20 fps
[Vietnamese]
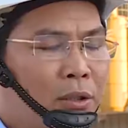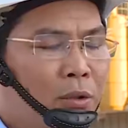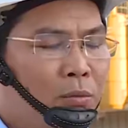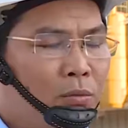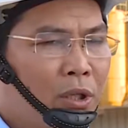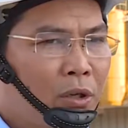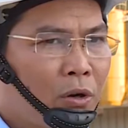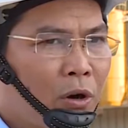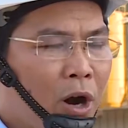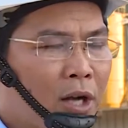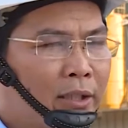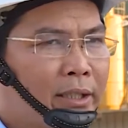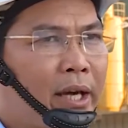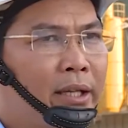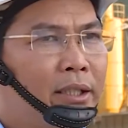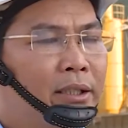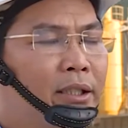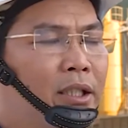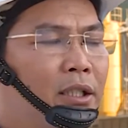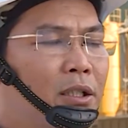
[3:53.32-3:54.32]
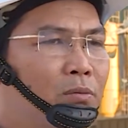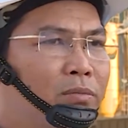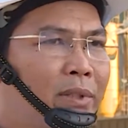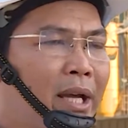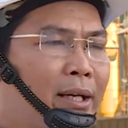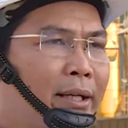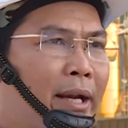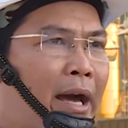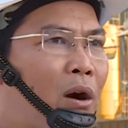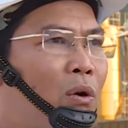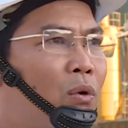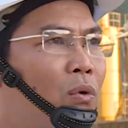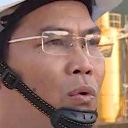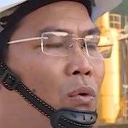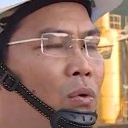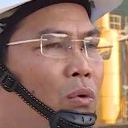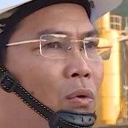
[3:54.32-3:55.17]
chúng tôi hoàn thành các công tác đầu